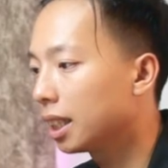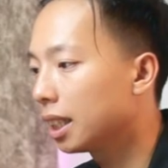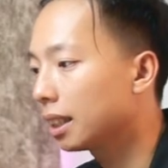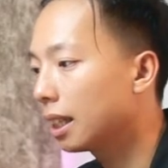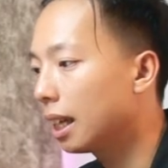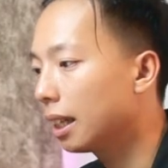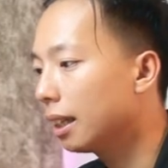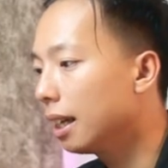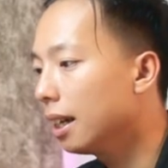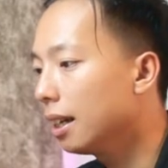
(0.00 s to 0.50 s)
Thì
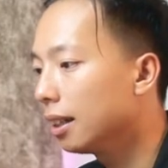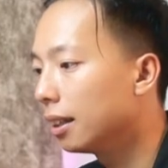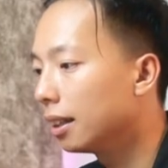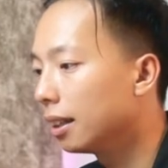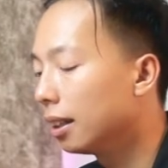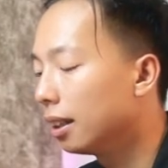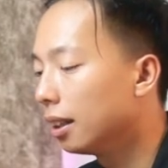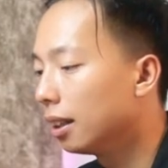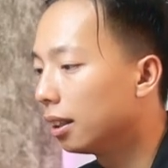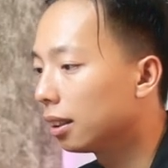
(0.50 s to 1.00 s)
tại đây,
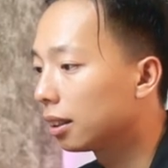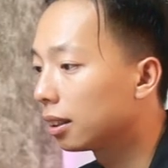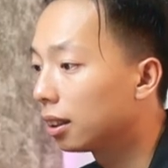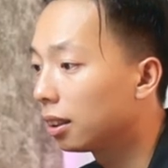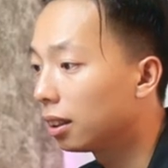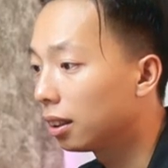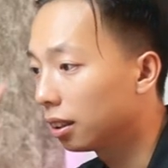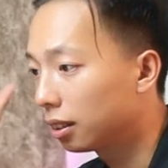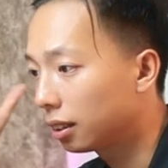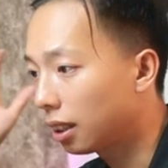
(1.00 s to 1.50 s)

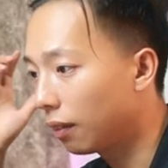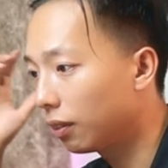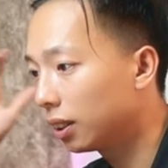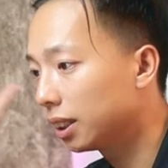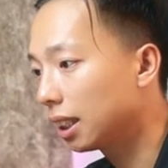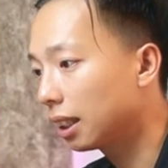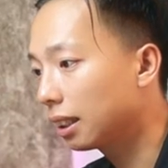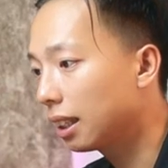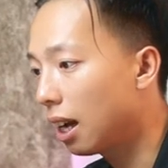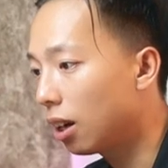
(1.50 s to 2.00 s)
tại
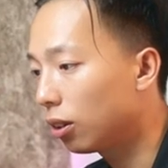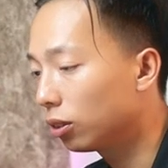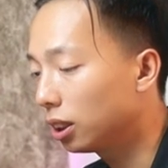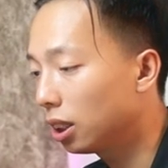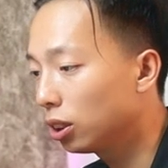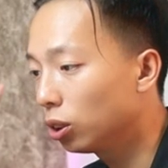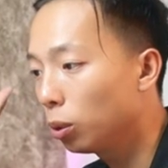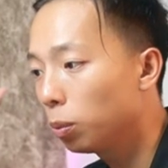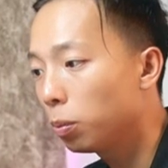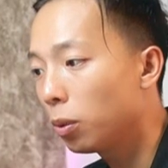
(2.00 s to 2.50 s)
phần sáng tạo
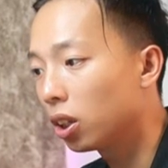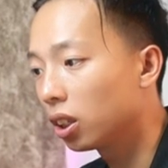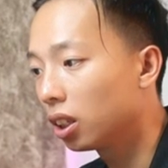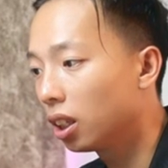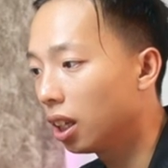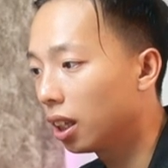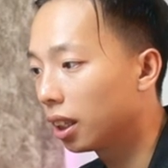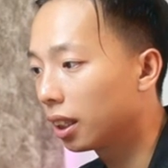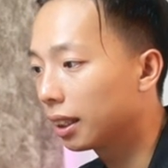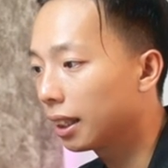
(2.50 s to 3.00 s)
sẽ giúp mọi
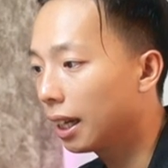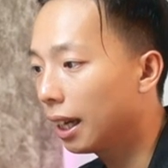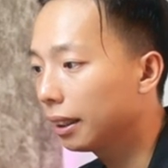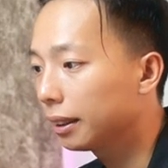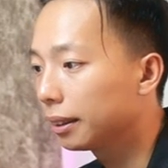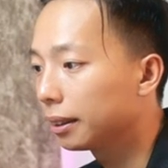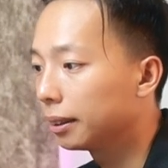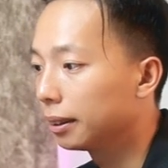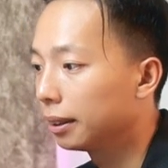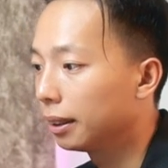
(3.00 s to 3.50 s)
người
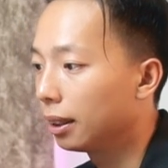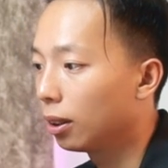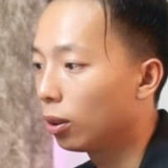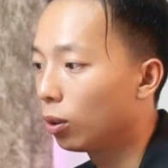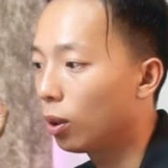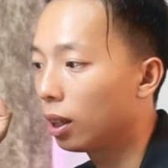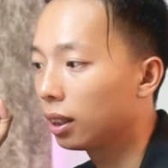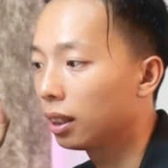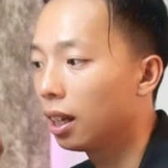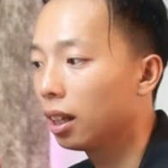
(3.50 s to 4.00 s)
cách
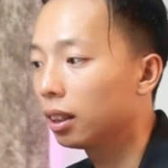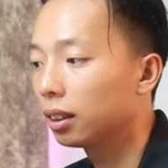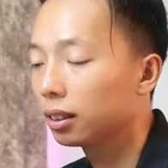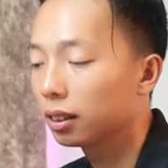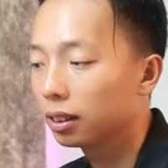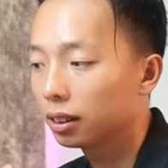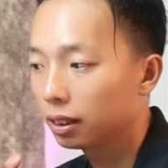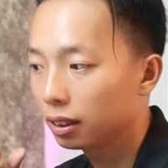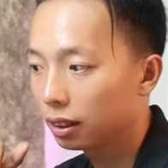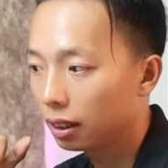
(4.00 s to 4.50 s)
hoàn thiện
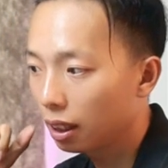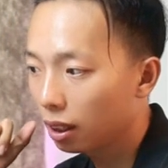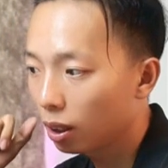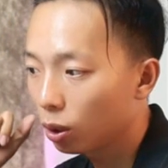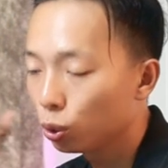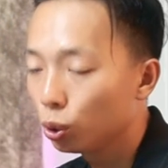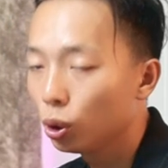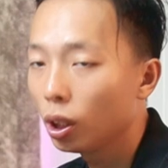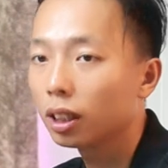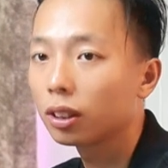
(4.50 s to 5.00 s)
các
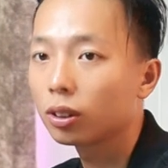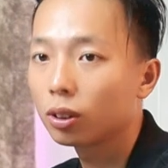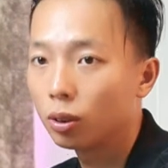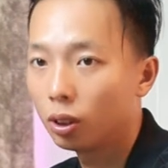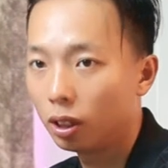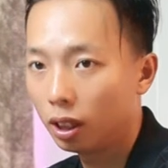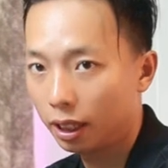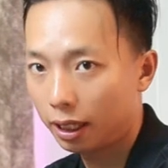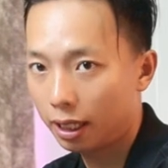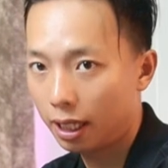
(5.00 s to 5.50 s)
câu chuyện
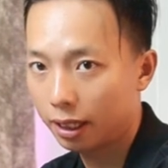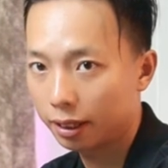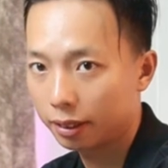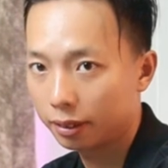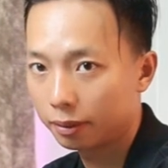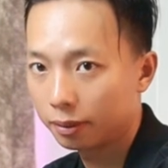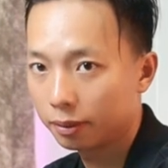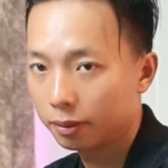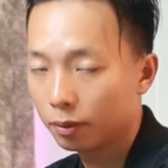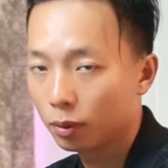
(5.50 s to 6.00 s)
của hình ảnh
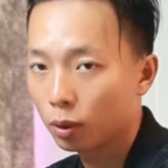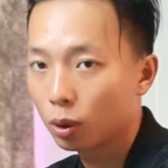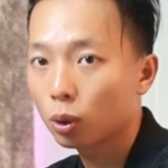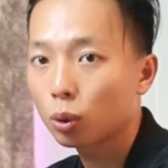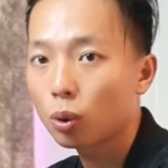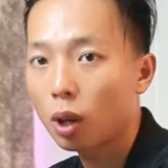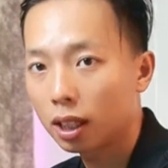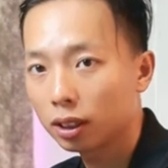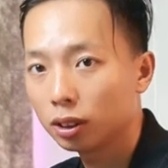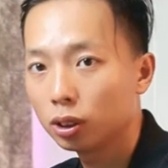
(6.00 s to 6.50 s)

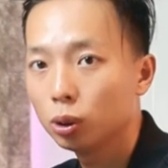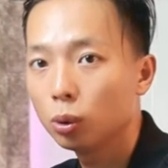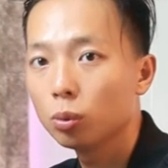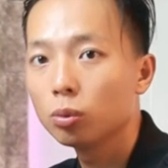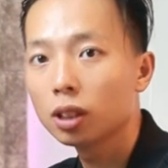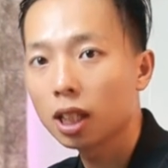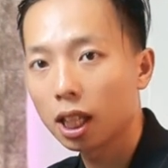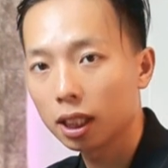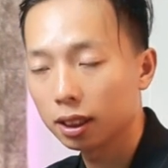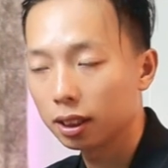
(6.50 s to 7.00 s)
toàn
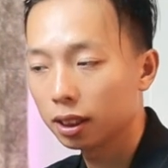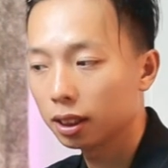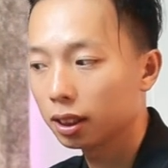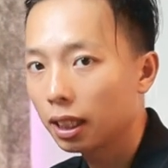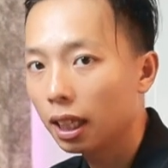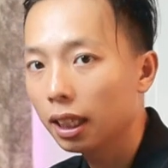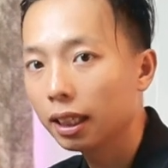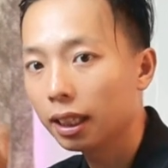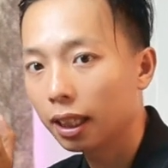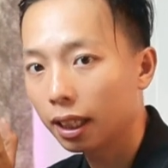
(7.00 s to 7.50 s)
trung cận,
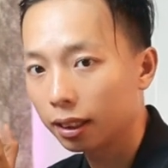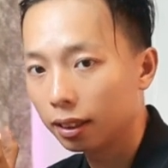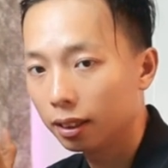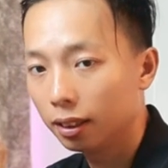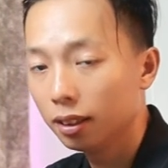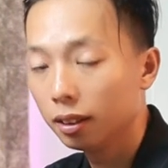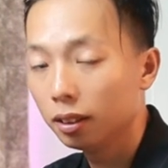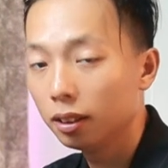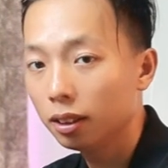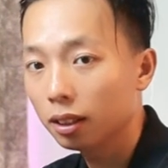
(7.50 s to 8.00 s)
các hình ảnh
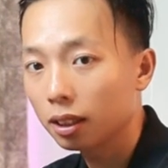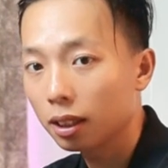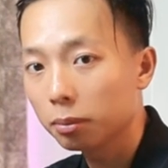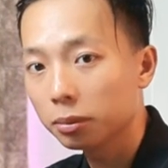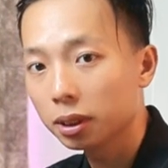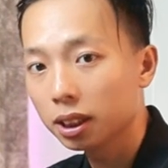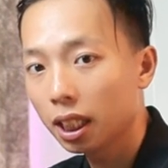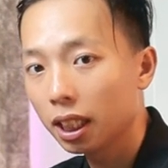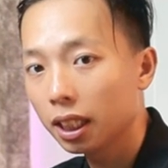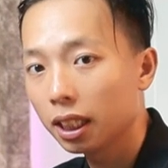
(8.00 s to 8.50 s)
đứng
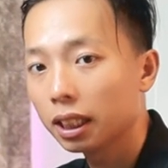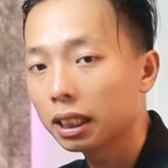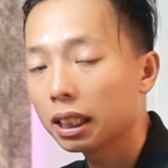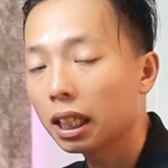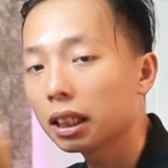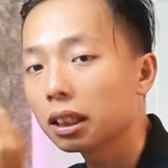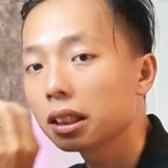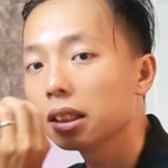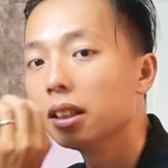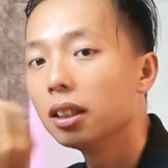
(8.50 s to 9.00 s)
5 giây,
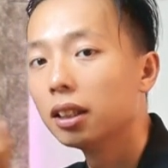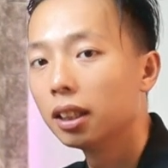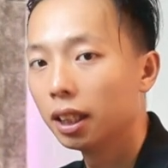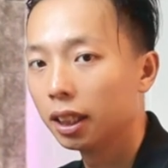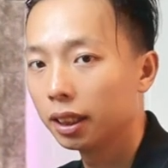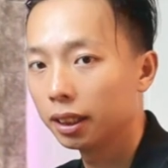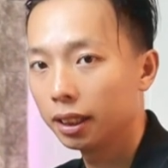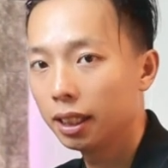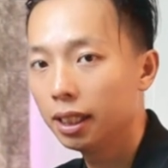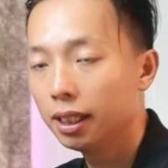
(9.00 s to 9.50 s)
các đường
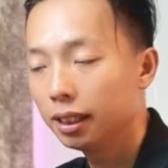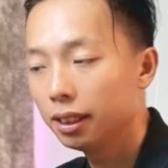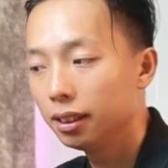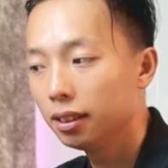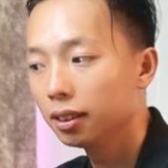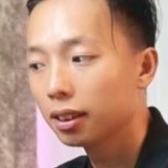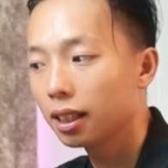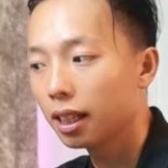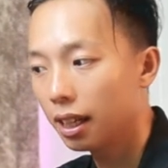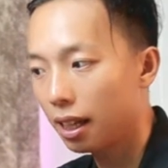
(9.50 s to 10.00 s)
hình đi
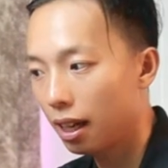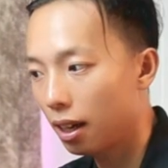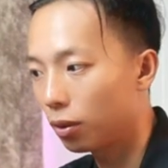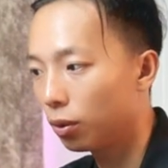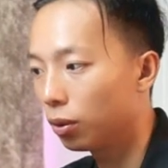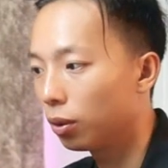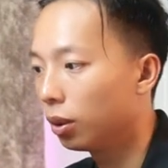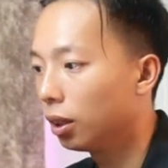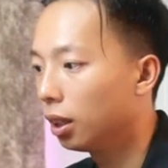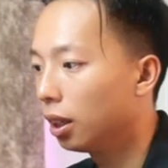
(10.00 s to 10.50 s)
như thế
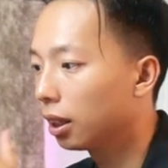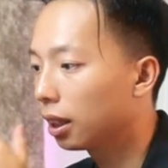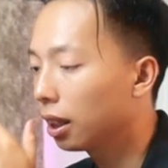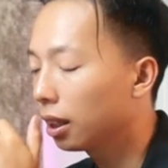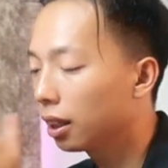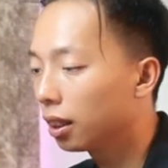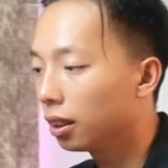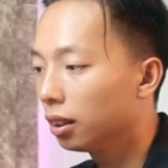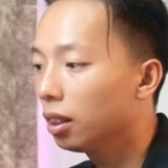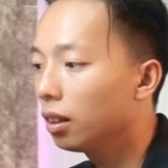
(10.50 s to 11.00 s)
nào,
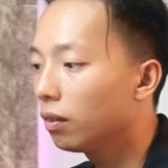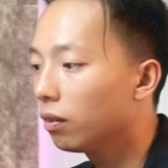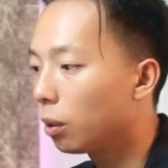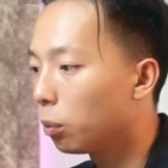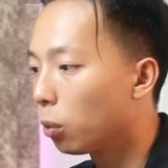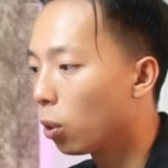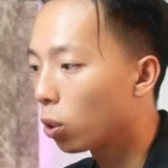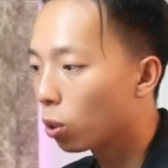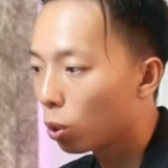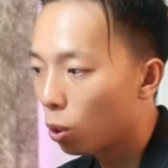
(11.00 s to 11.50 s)
các kiến thức
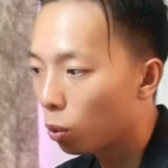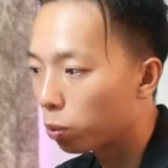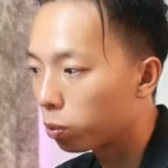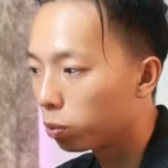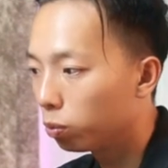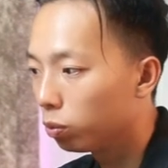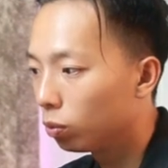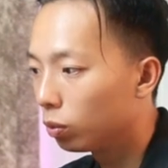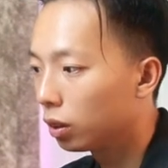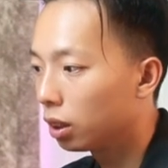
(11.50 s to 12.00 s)
về bố cục
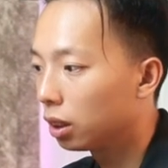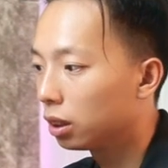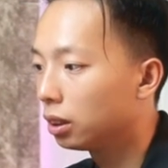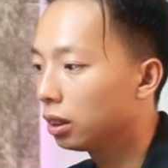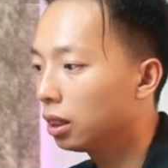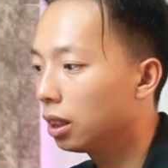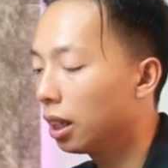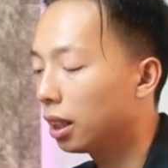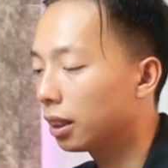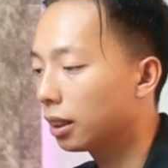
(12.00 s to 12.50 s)

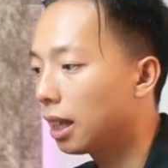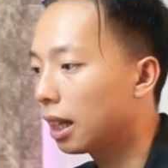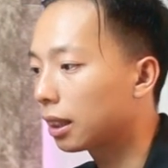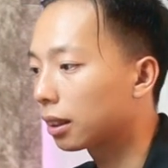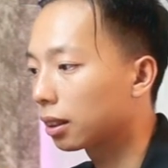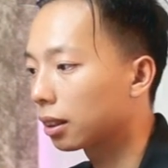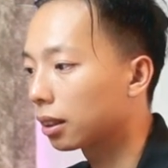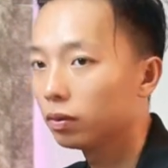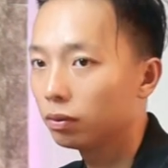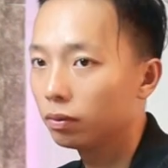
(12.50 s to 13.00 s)
như là đặt,
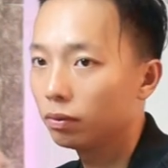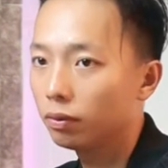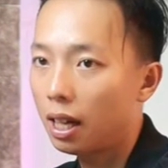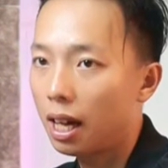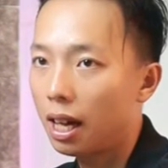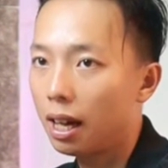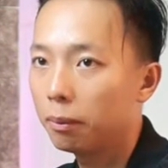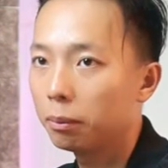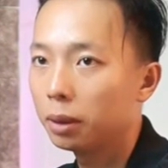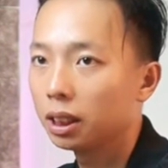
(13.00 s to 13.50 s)

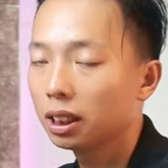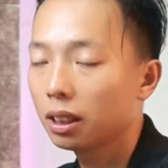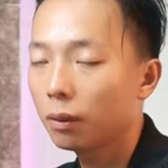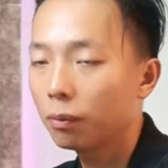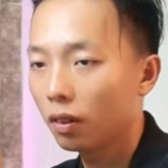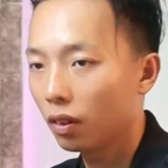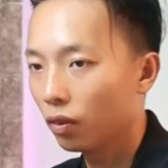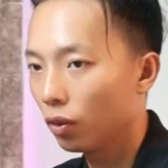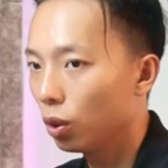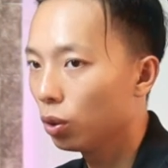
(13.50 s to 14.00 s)
và mình sẽ
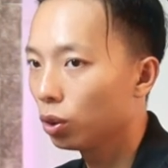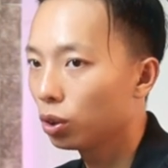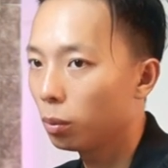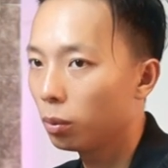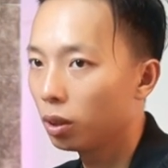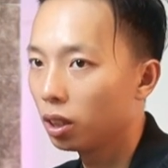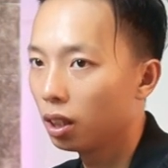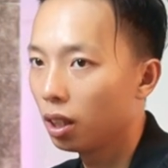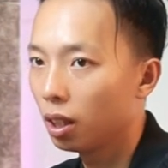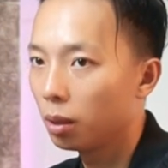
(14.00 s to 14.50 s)
review cho
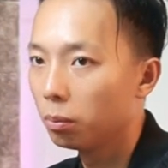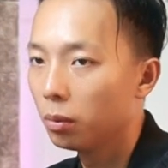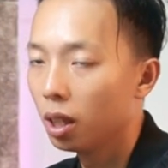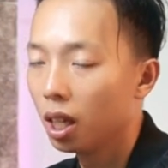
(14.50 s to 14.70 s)
mọi người